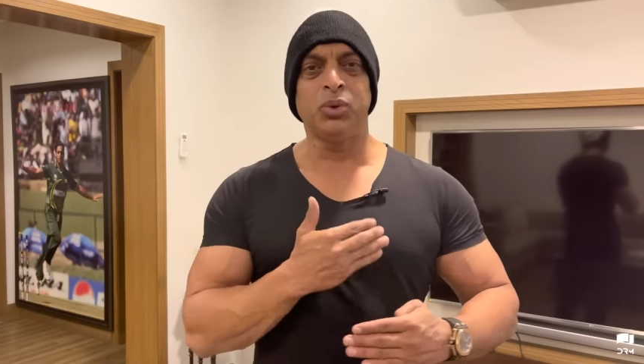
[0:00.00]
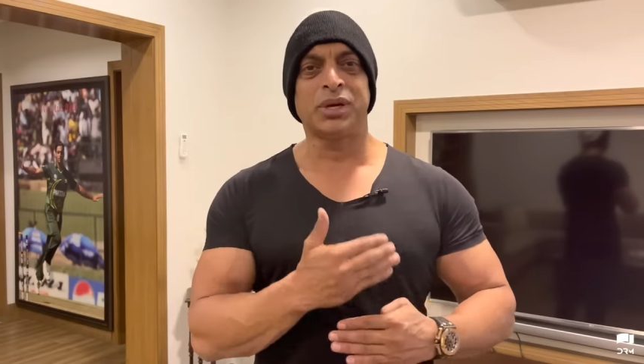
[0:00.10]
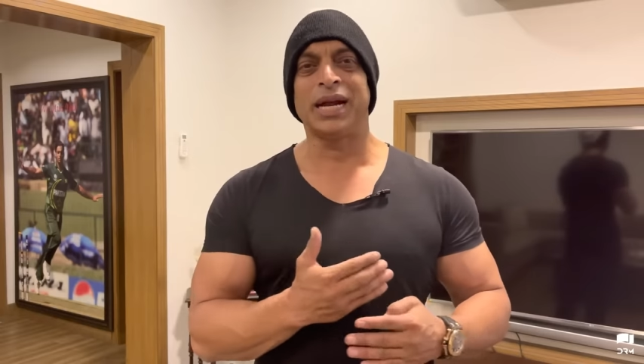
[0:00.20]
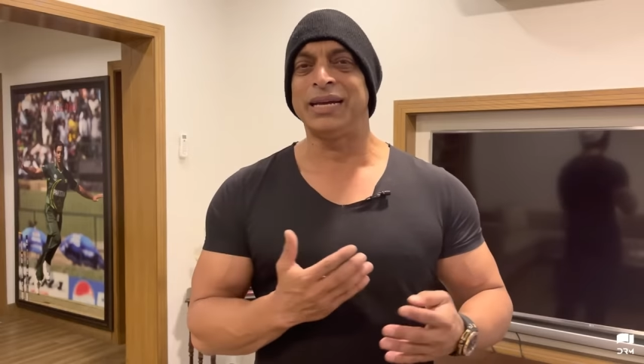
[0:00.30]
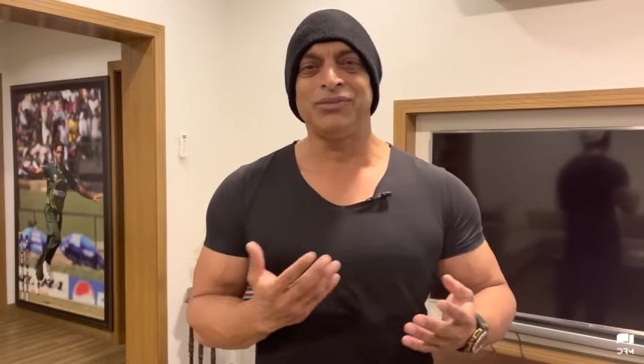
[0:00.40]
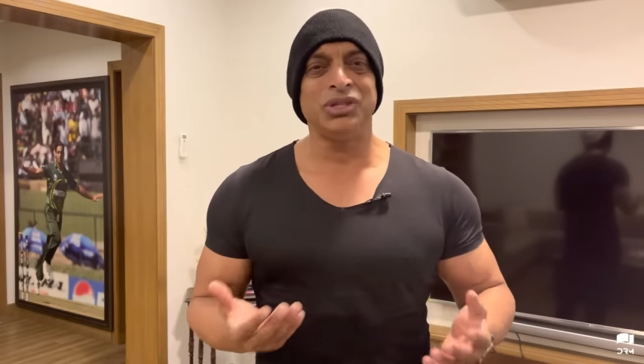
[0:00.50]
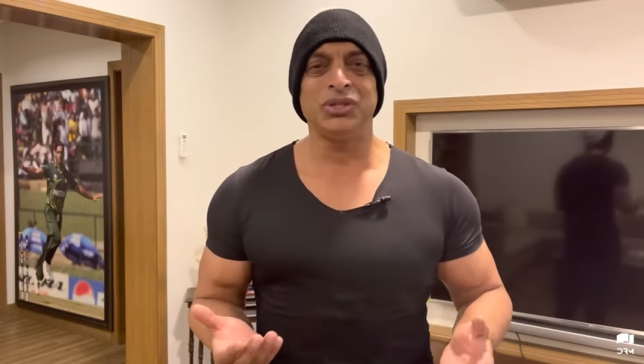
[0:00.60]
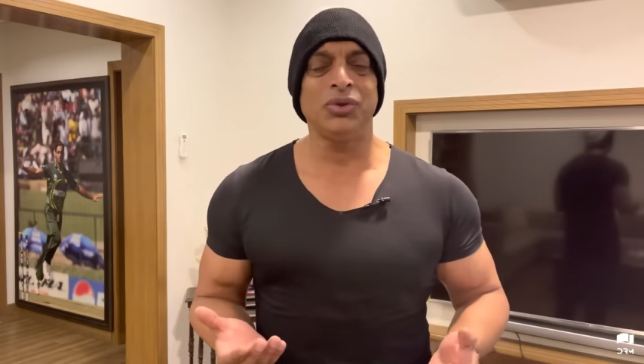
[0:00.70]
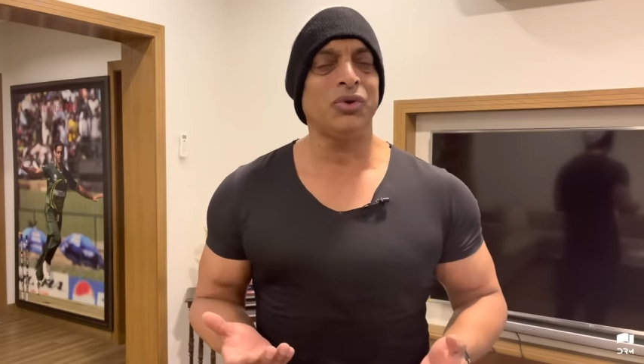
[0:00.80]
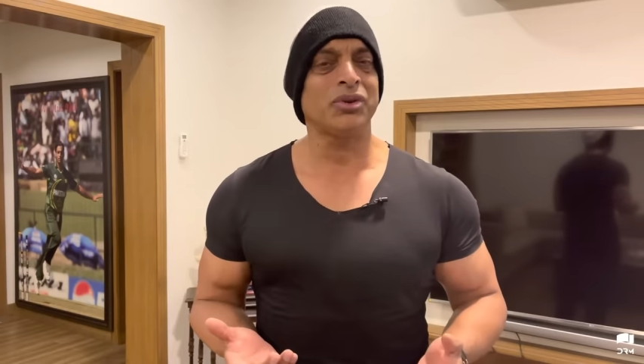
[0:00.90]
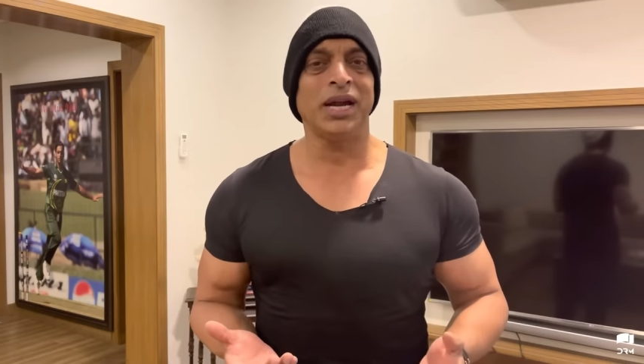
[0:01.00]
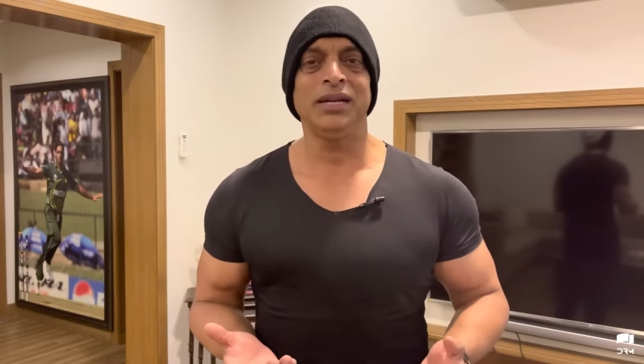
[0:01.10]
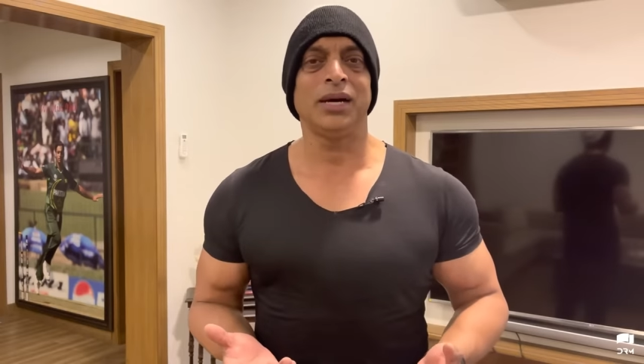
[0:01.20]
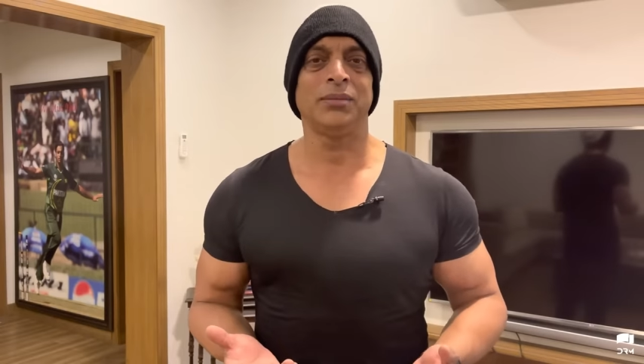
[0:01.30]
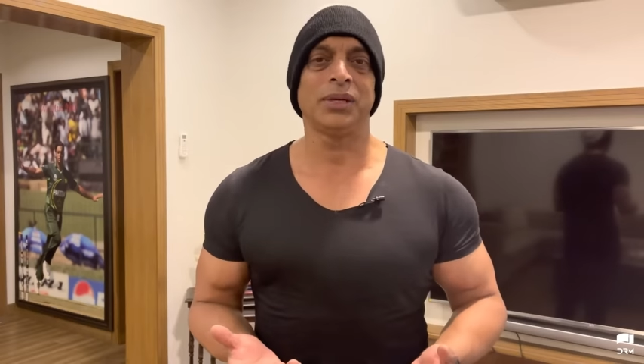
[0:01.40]
ढूंढ रहा है विच इज़ नॉट
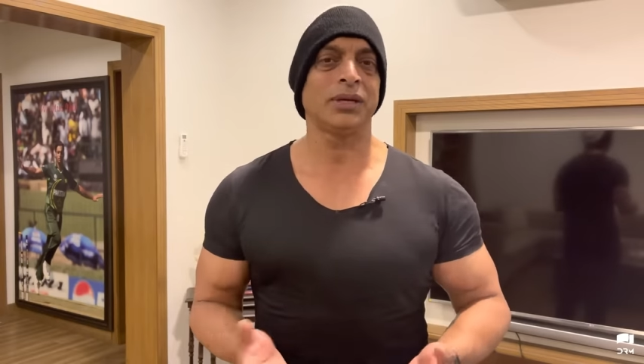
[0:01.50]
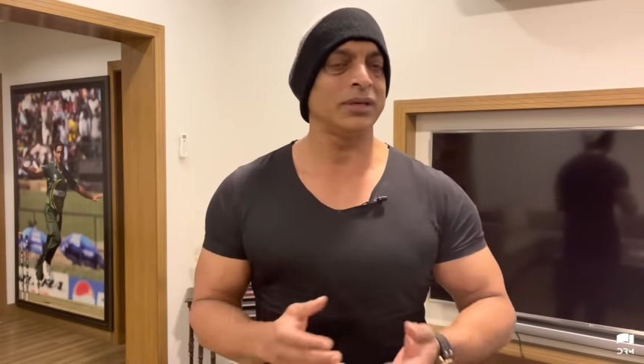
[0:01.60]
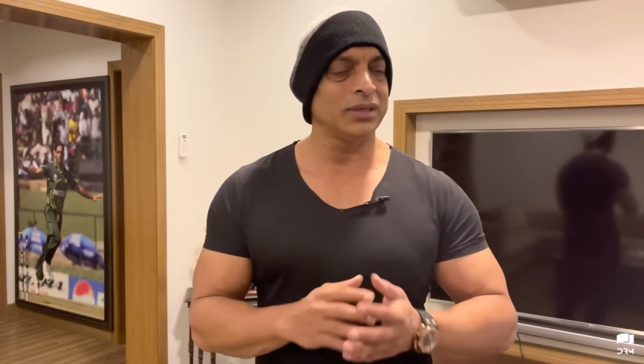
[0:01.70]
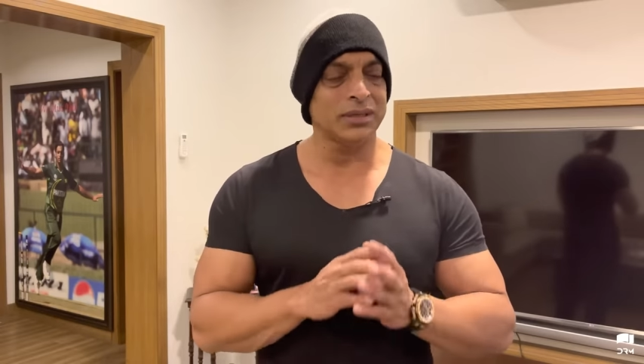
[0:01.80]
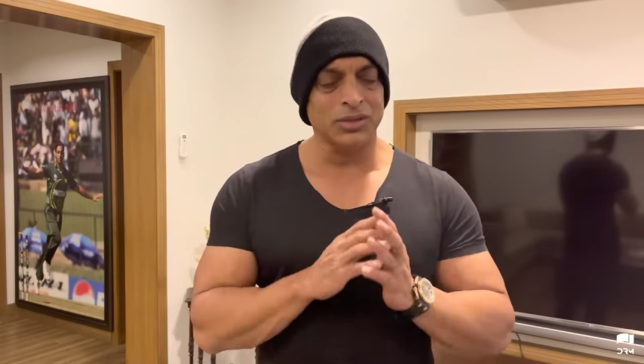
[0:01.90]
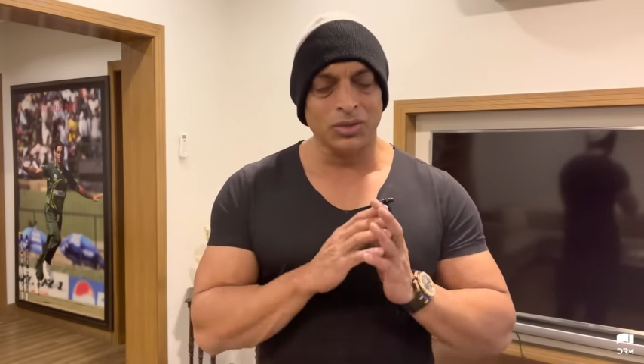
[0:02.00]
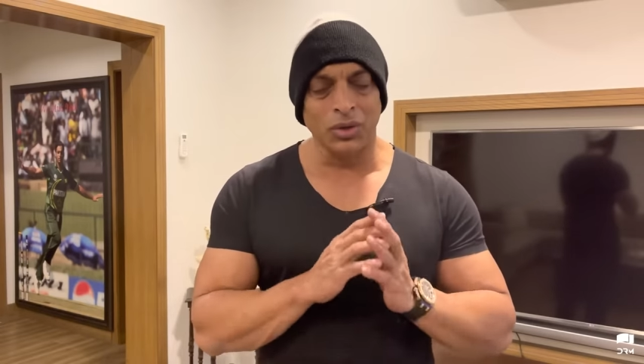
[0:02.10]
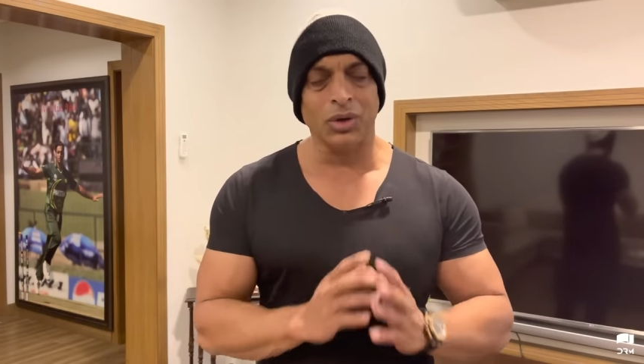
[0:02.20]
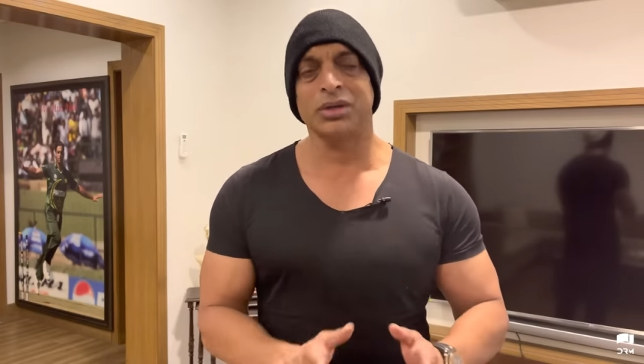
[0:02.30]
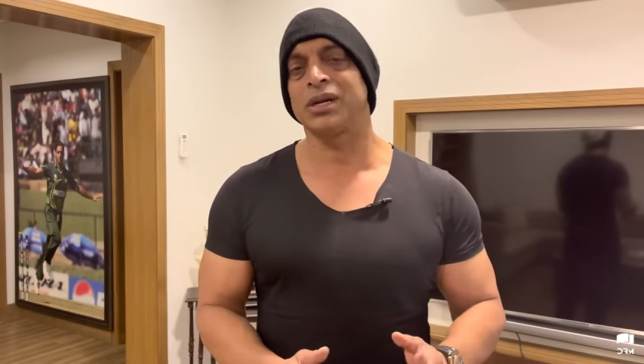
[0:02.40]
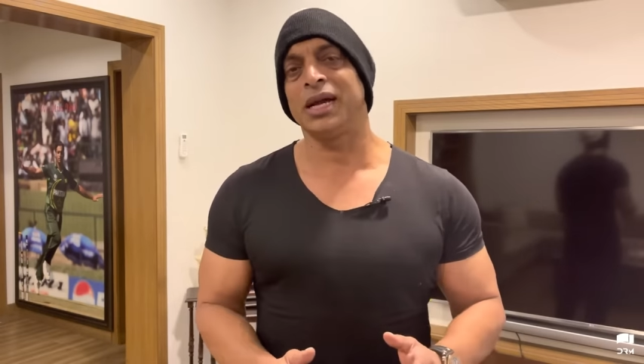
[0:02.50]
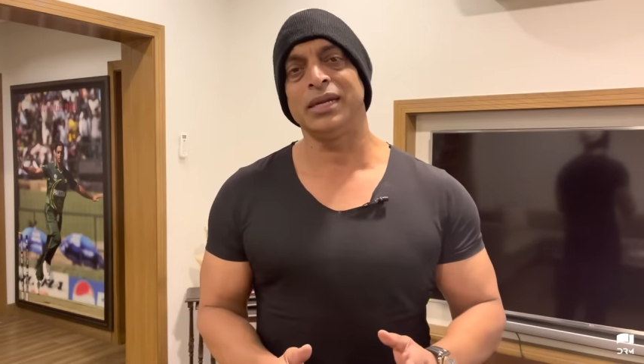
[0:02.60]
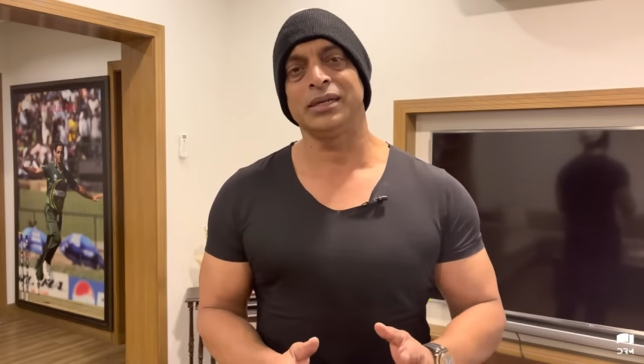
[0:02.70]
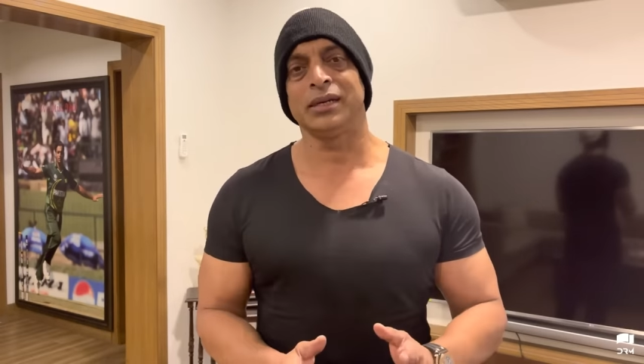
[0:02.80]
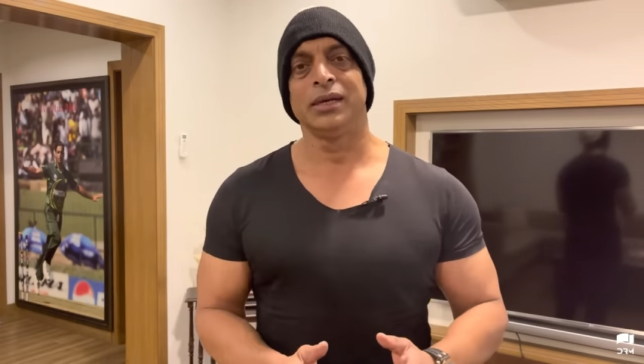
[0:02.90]
राइट आमिर दिस इज़ नॉट
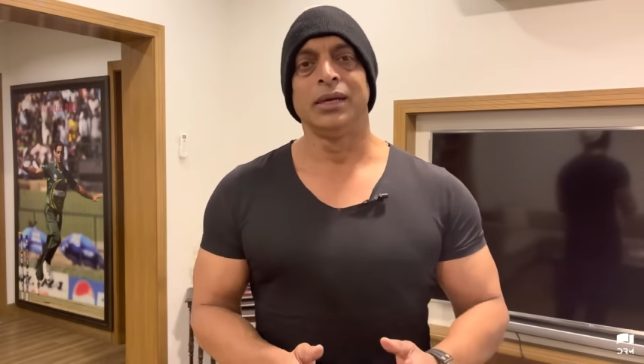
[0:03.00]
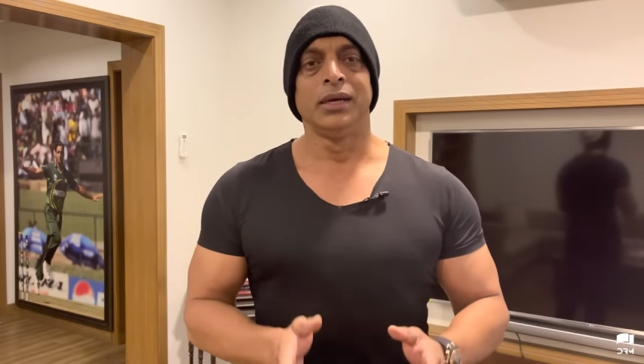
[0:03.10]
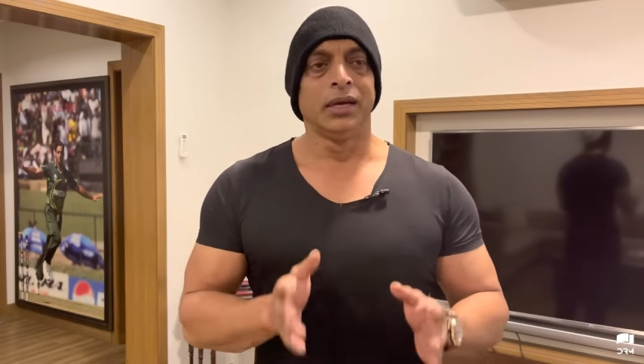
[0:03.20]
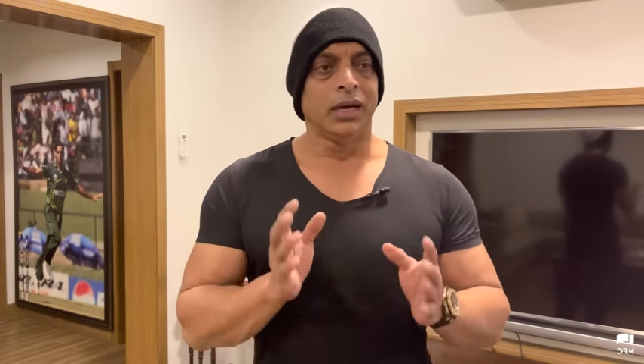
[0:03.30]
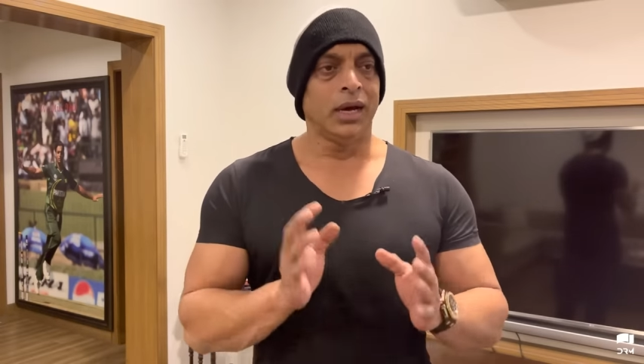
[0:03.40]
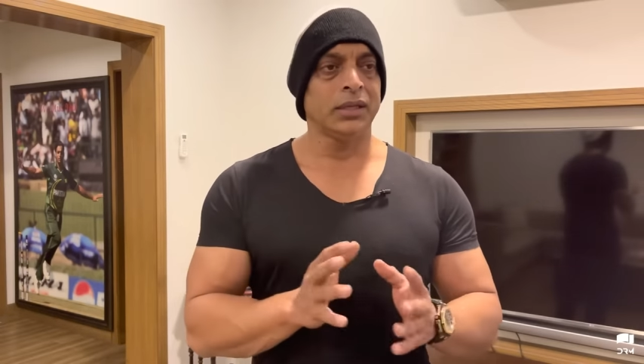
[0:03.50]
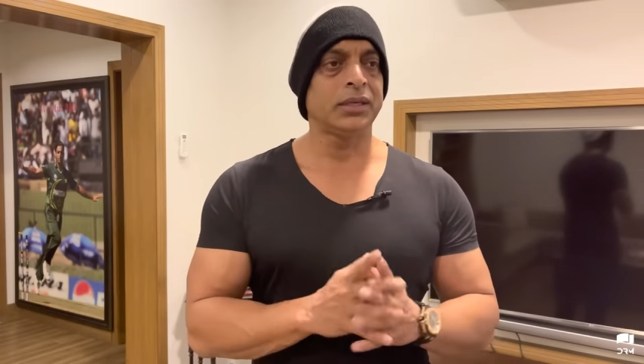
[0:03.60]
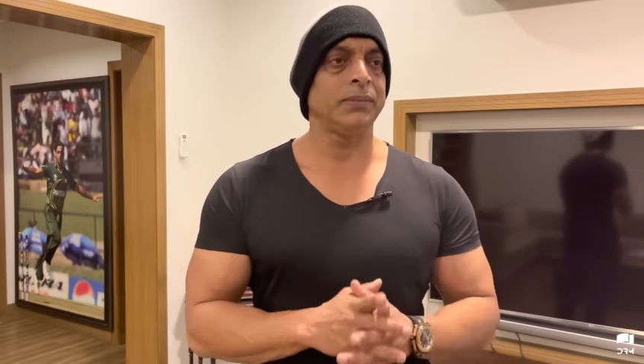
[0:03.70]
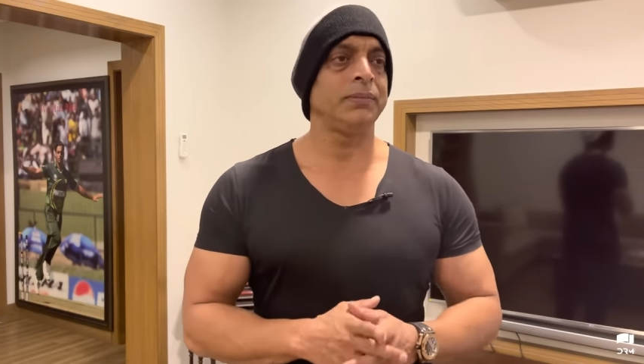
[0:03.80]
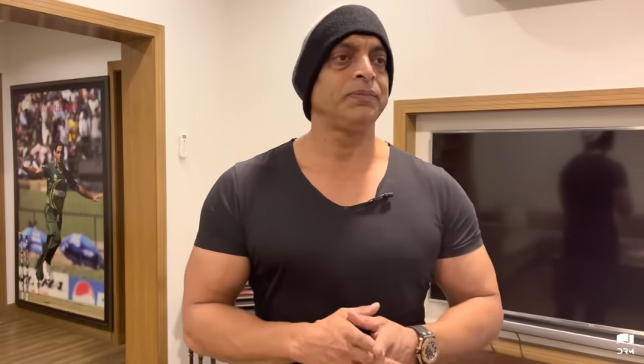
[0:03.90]
राइट अच्छा